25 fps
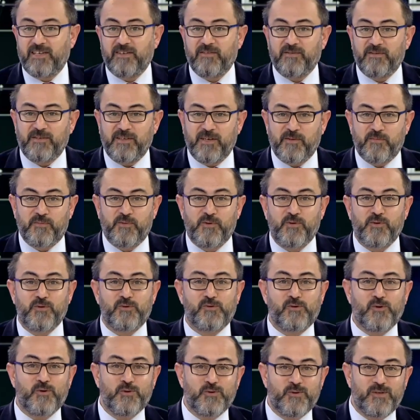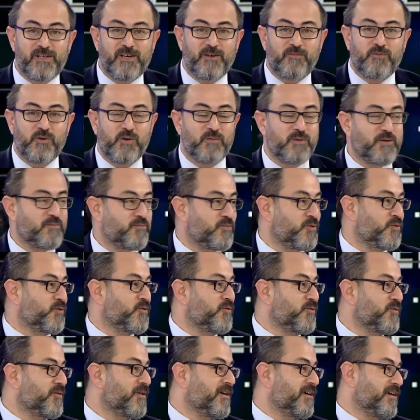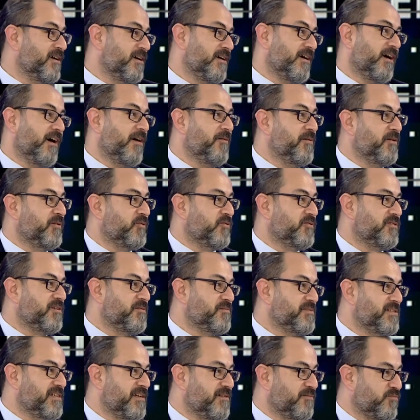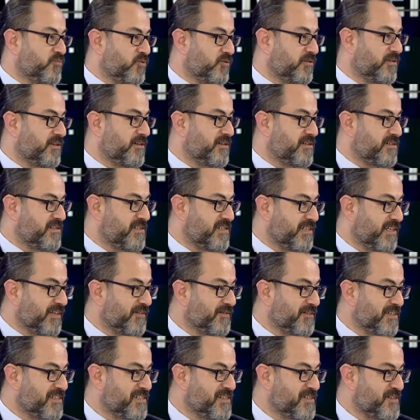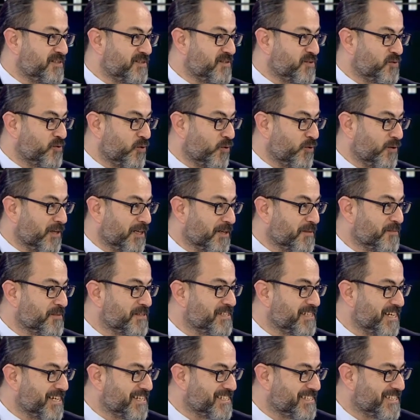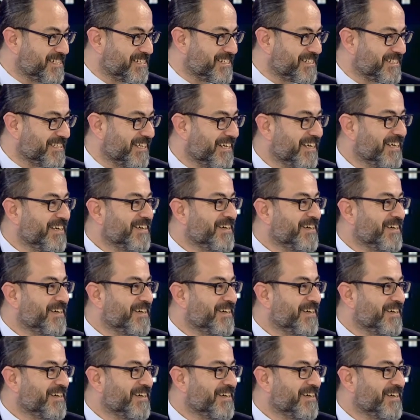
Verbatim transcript: sınav yapıyor, sözlü yapıyor ama bugün Ahmet Hocam sen burada sınavdasın. Sorularımız hazır.